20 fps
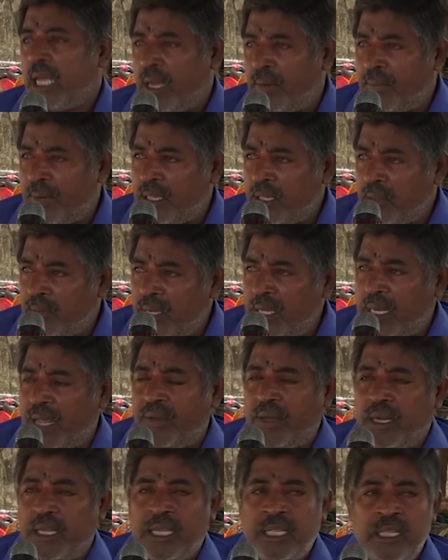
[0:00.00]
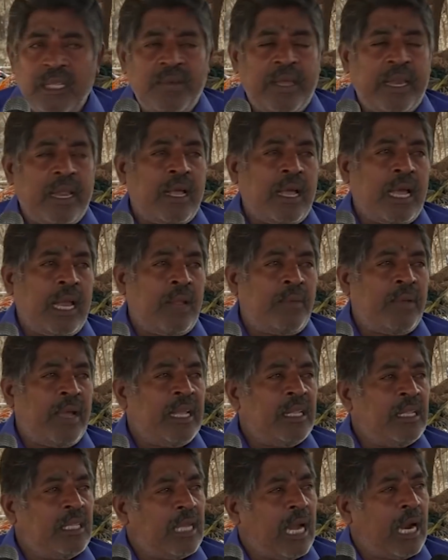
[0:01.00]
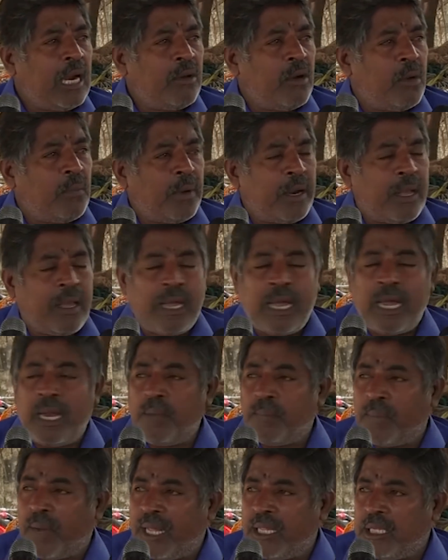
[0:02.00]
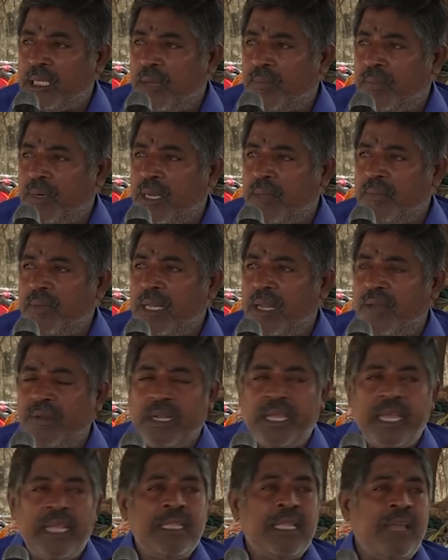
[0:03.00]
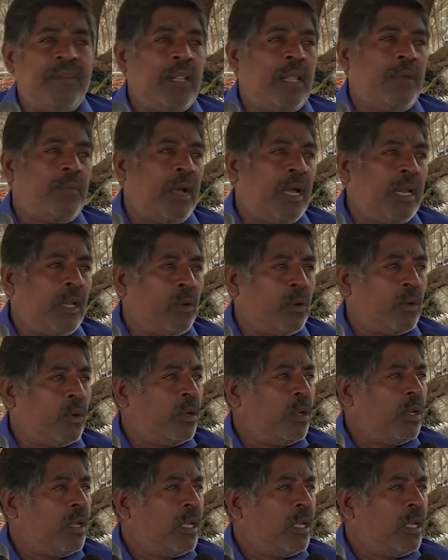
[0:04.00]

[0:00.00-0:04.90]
எமது மீனவருக்கு இதுவரை காலமாக இந்தியா எழுவப்பட கால பாதிக்கப்பட்ட மீனவருக்கு எந்த விதமான ஒரு